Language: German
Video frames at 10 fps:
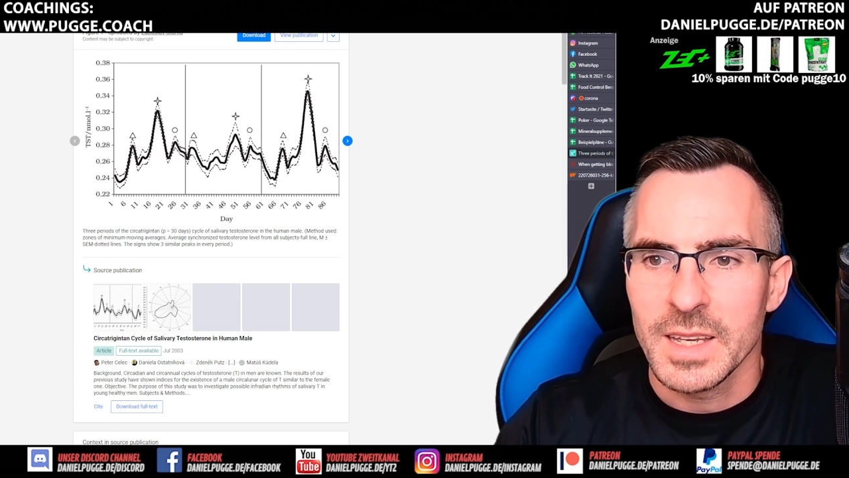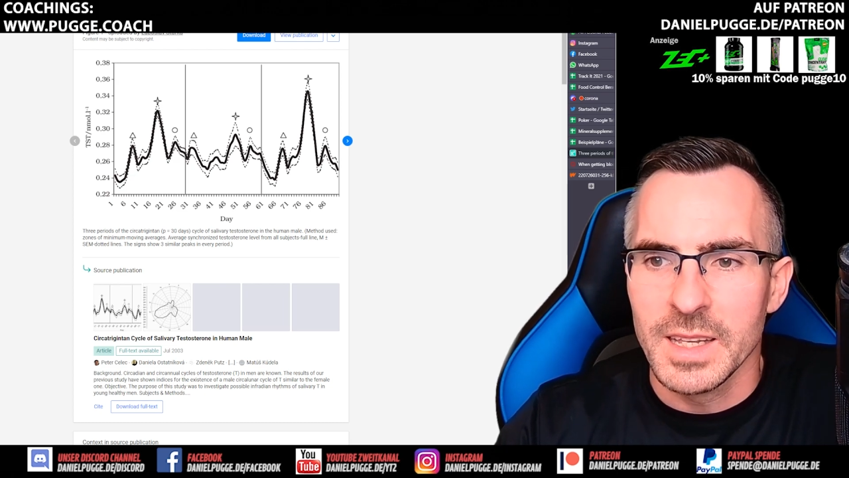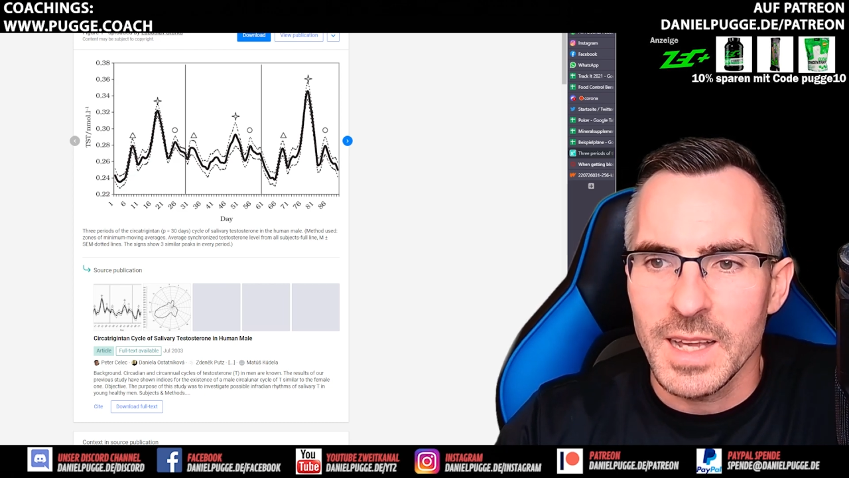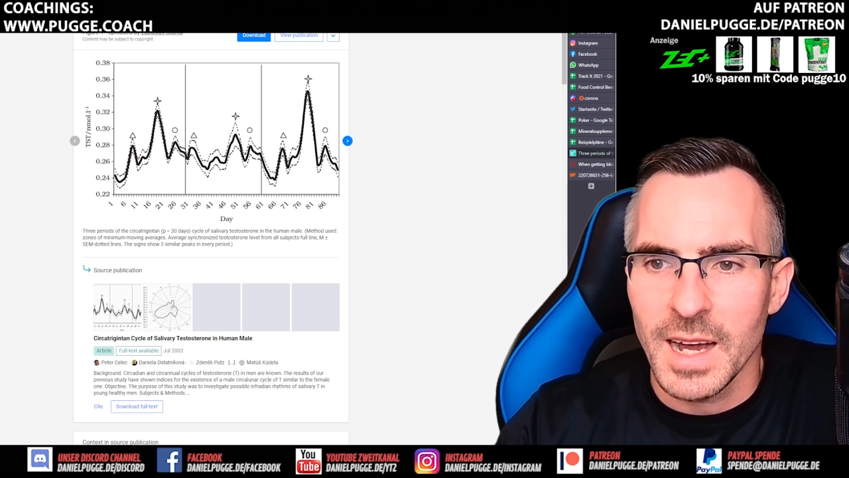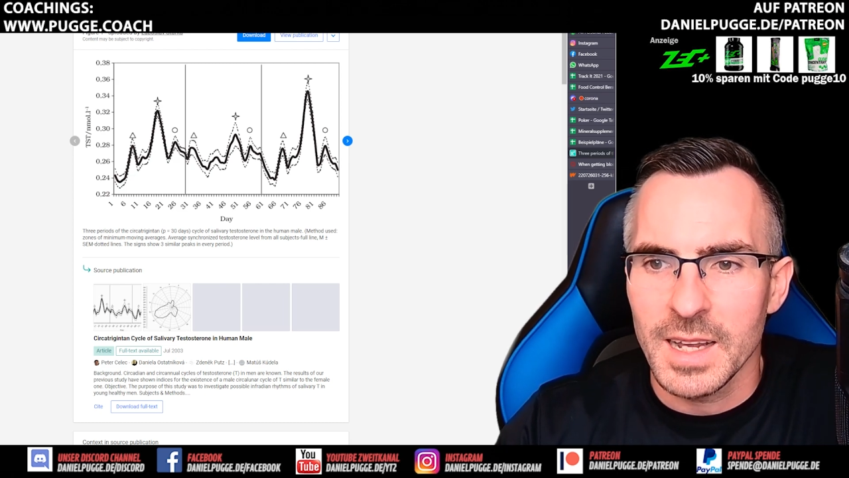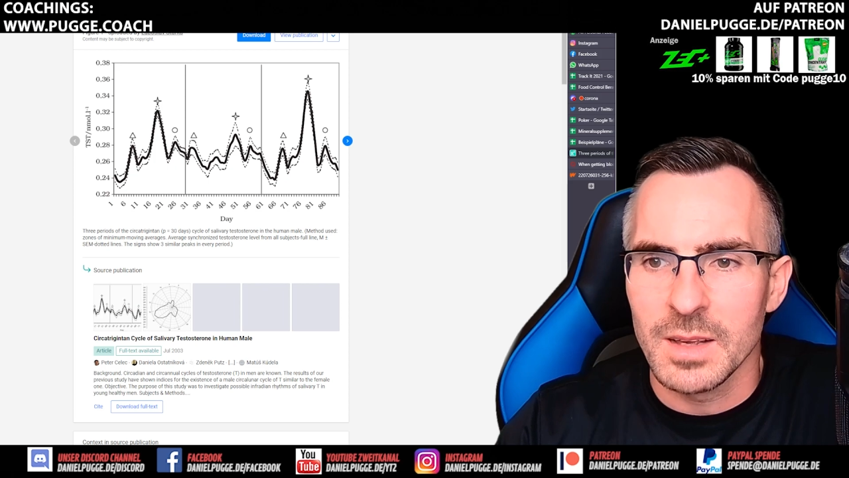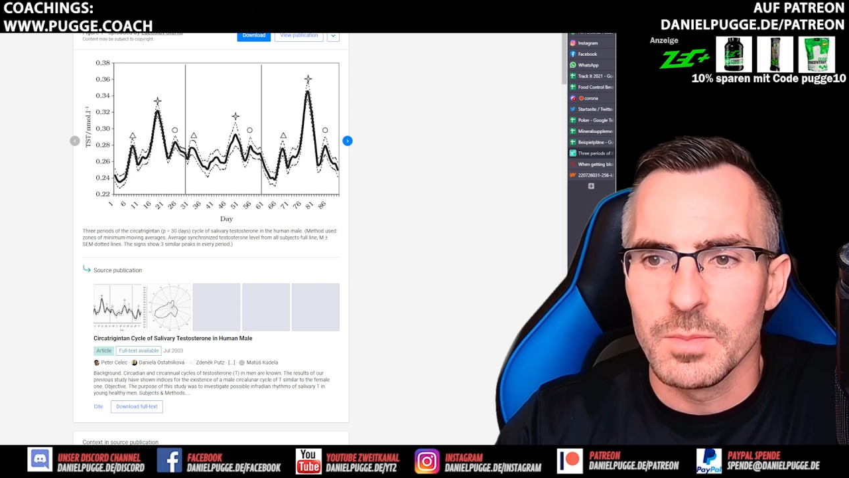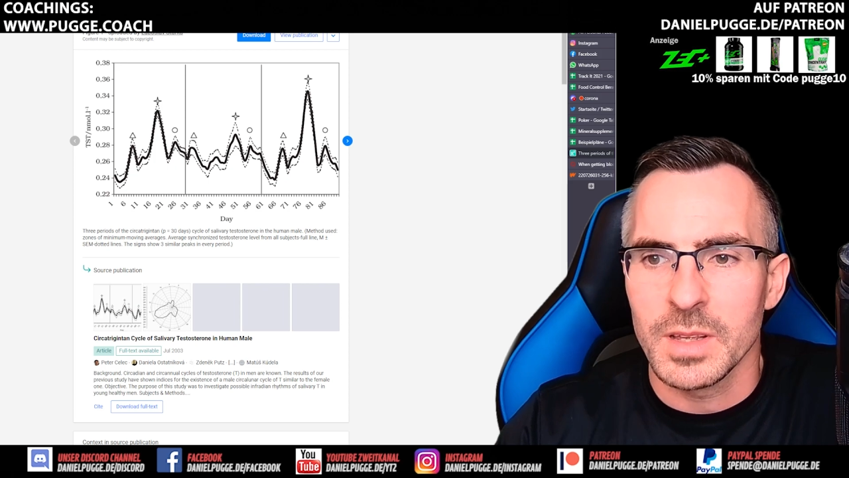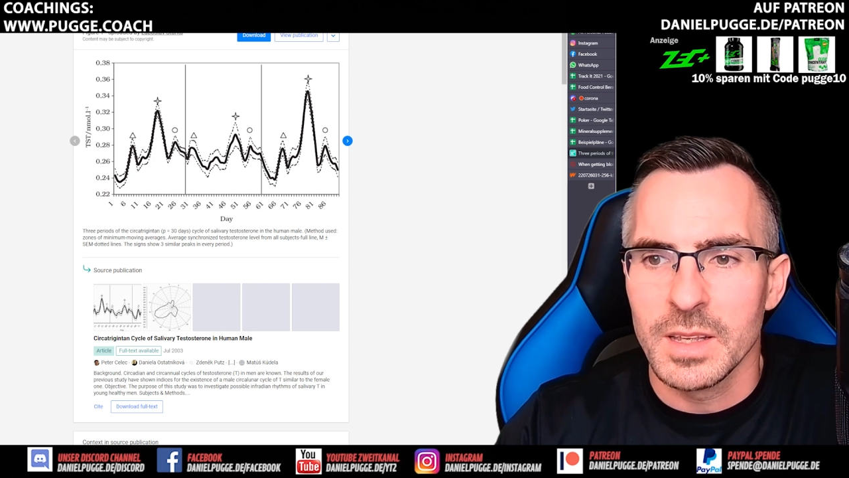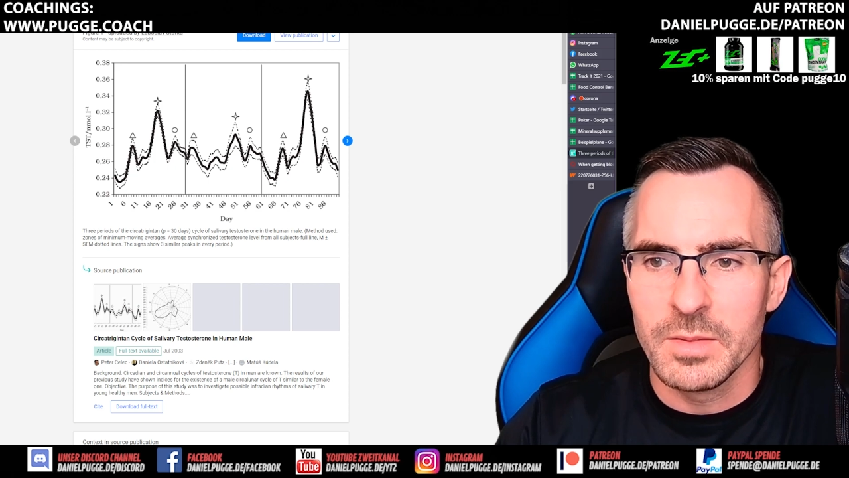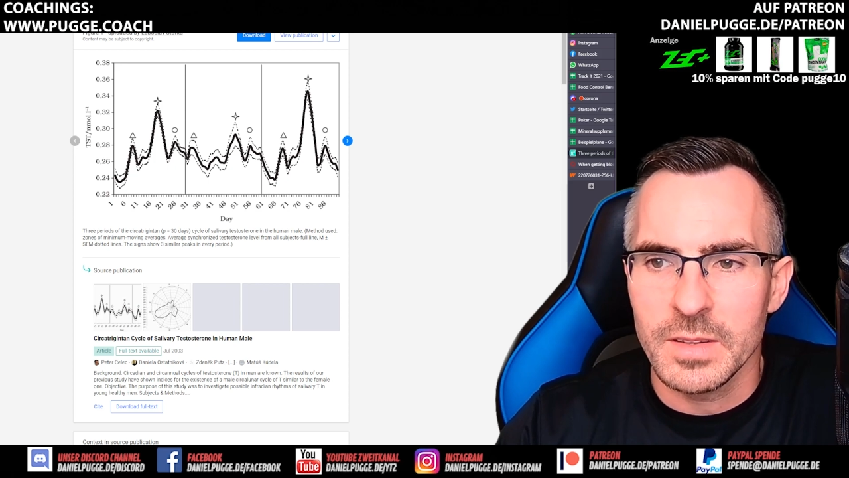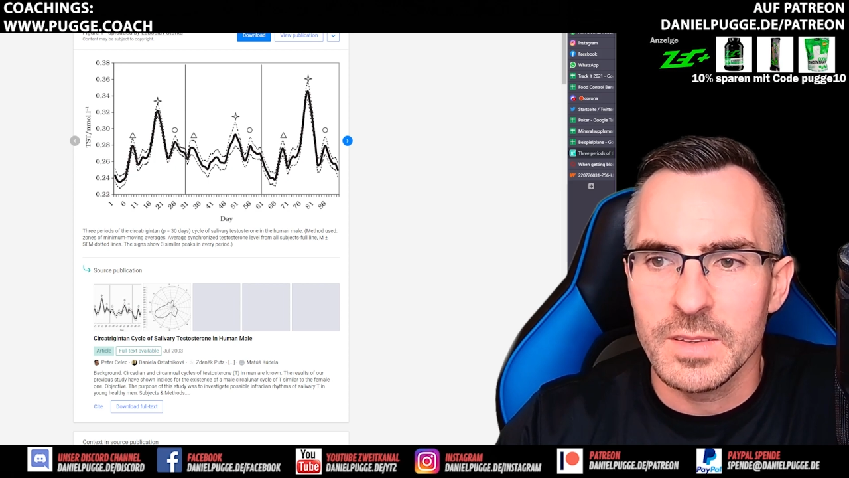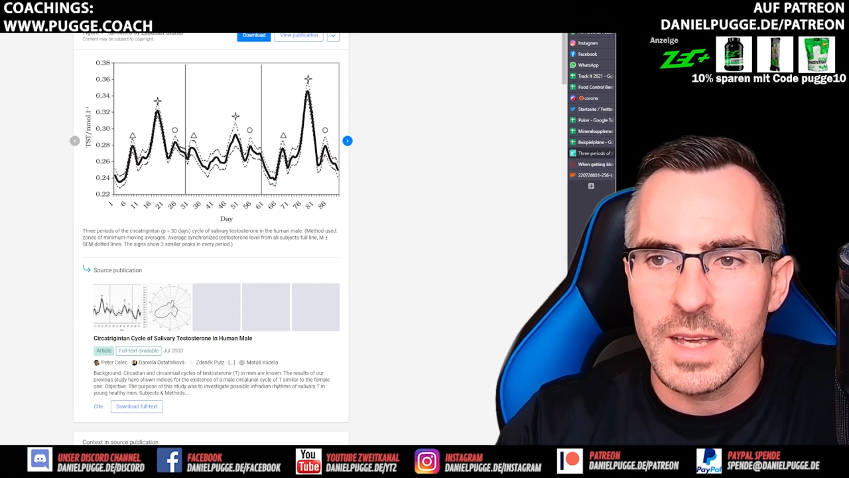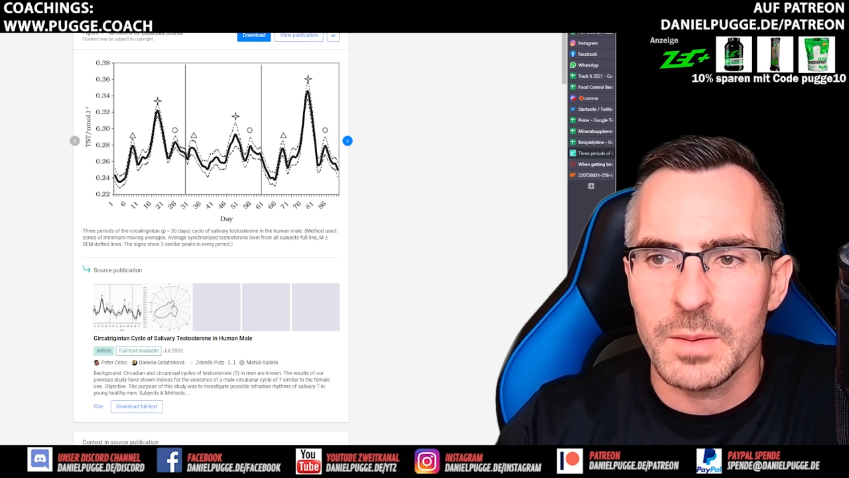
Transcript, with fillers: in einem gewissen